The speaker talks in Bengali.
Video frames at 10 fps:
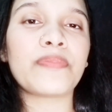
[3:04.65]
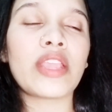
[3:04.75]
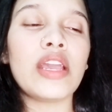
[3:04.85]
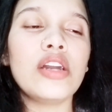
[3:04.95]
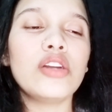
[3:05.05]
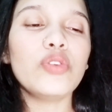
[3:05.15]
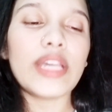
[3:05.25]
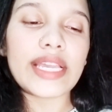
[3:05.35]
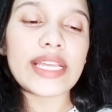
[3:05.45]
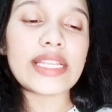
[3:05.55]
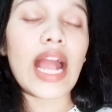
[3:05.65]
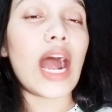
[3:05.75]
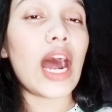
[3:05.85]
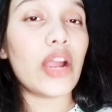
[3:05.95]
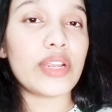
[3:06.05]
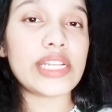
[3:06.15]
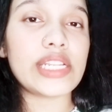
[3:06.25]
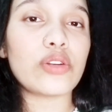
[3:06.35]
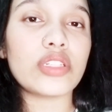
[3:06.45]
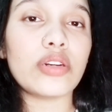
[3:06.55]
তো এক্ষেত্রে আরও একটি কথা
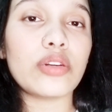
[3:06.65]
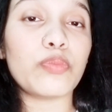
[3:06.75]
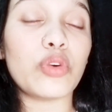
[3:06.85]
বলা